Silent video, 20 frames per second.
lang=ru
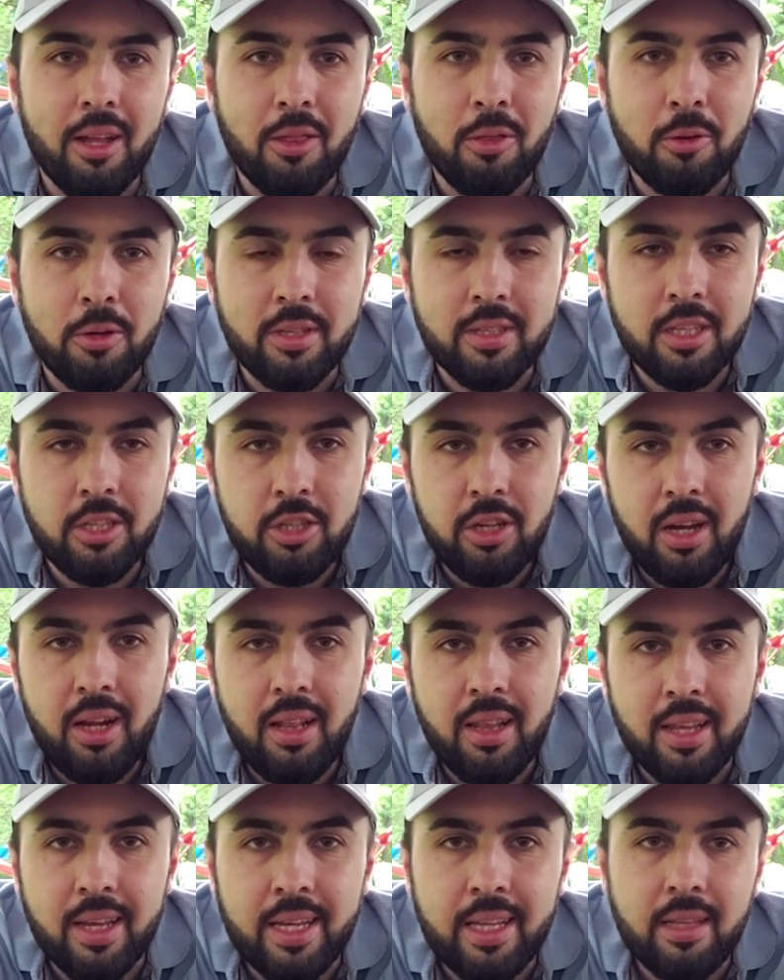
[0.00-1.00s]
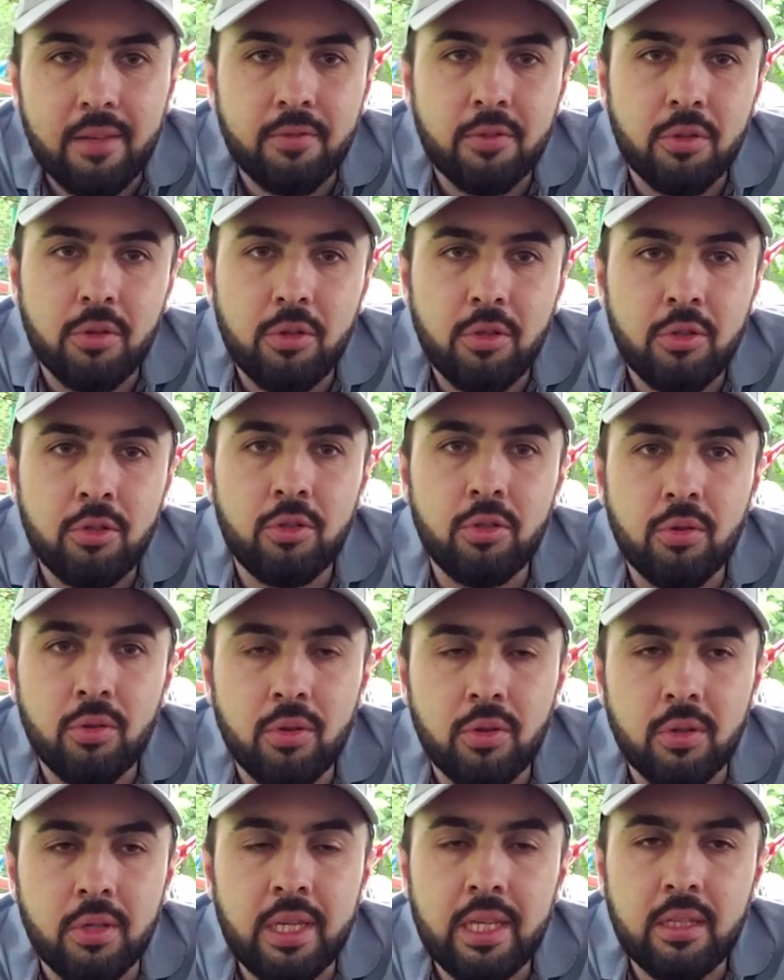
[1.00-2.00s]
Но изначально это все
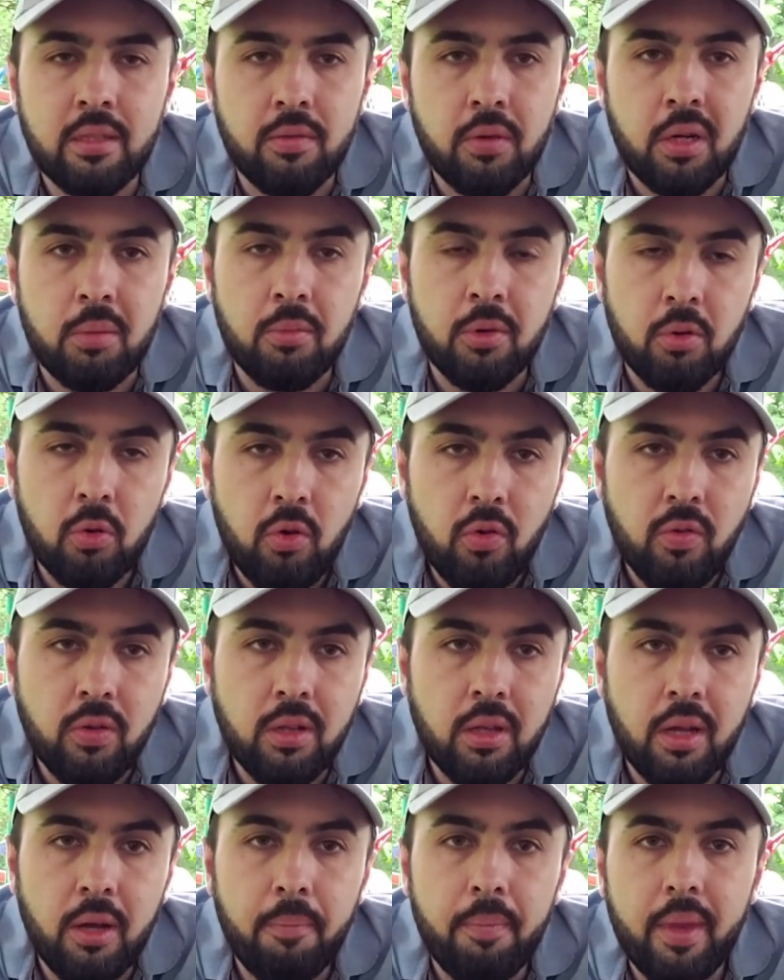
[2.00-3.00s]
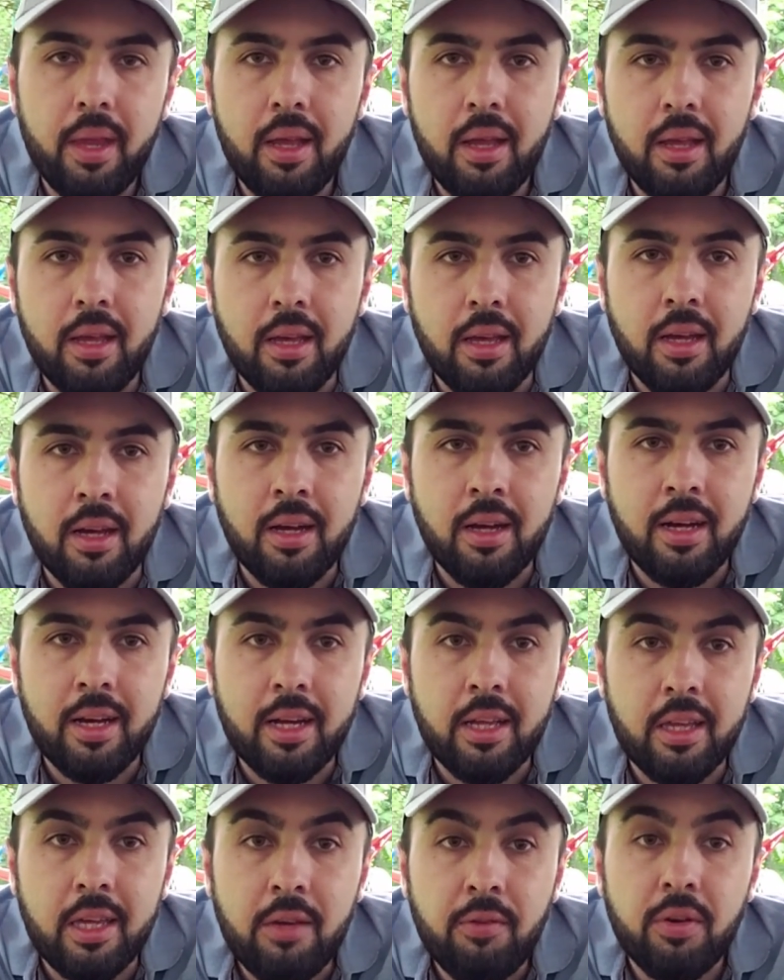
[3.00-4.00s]
еще не сформировано
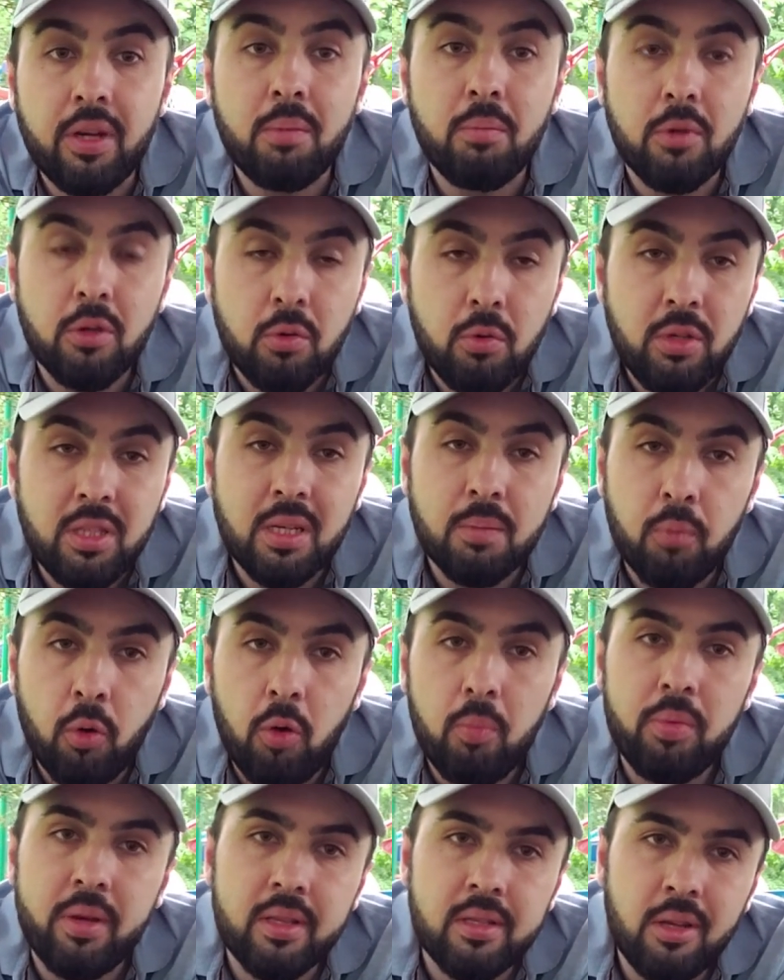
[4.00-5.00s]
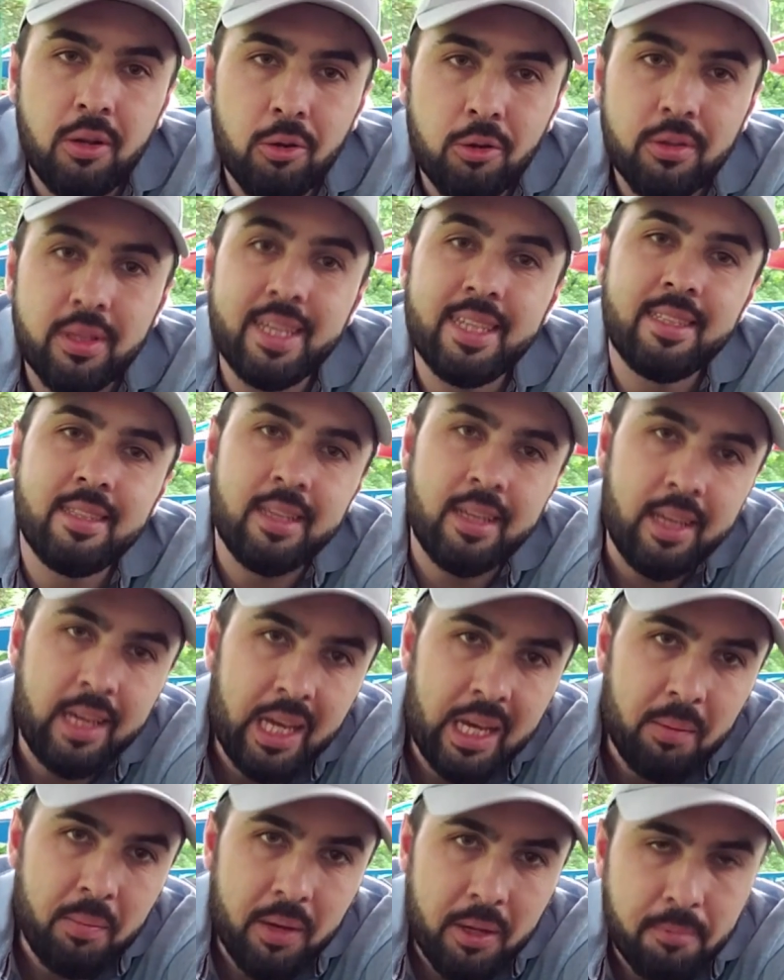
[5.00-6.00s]
э, и формируется по определенной
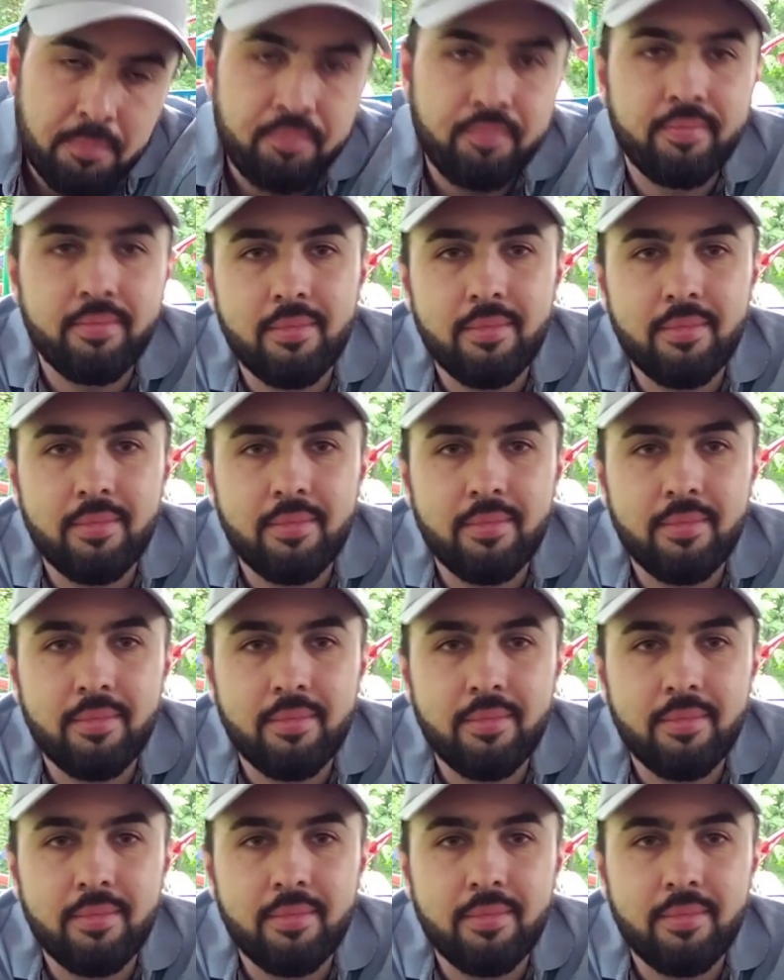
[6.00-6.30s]
схеме.